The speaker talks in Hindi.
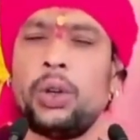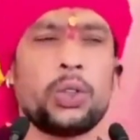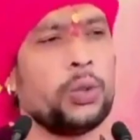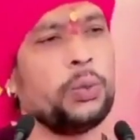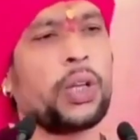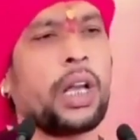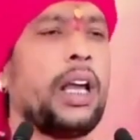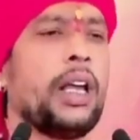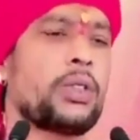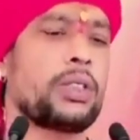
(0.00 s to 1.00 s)
और जो बुरा
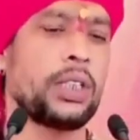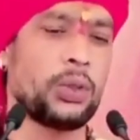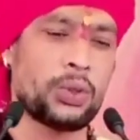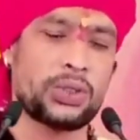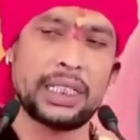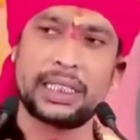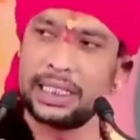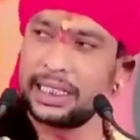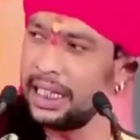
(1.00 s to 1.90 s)
है उससे दूर से इसी